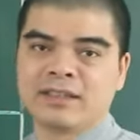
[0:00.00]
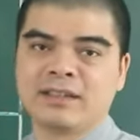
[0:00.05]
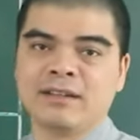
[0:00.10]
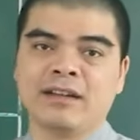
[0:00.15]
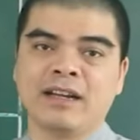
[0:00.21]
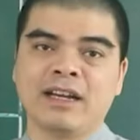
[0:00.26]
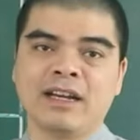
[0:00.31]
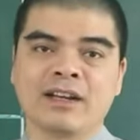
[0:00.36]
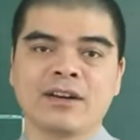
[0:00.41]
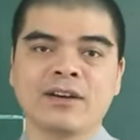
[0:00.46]

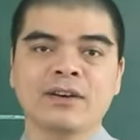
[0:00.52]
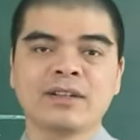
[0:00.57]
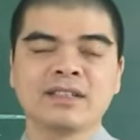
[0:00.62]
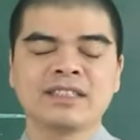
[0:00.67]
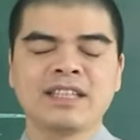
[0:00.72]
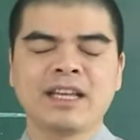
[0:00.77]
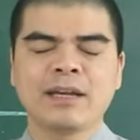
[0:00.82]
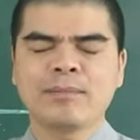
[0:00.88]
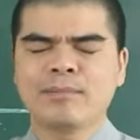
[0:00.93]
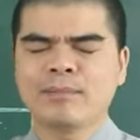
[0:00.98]
đó là
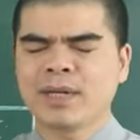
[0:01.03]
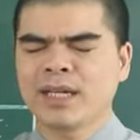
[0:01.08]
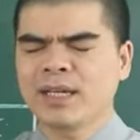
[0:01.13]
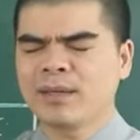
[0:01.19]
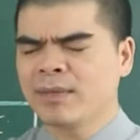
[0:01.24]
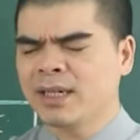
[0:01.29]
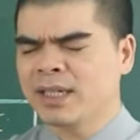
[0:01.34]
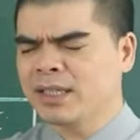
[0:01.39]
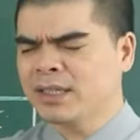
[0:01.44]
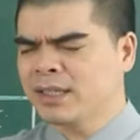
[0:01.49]
con giáp
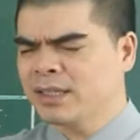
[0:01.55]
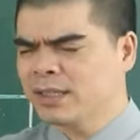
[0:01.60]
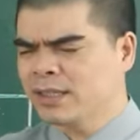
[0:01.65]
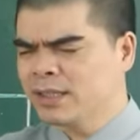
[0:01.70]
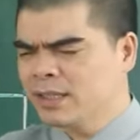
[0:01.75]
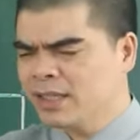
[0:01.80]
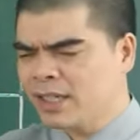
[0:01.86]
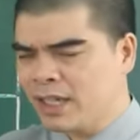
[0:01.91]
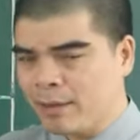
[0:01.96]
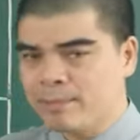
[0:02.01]
may mắn
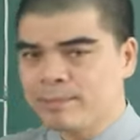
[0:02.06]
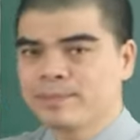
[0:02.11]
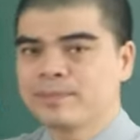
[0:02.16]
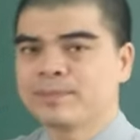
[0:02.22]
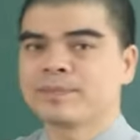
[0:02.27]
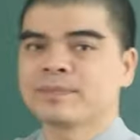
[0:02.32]
thứ năm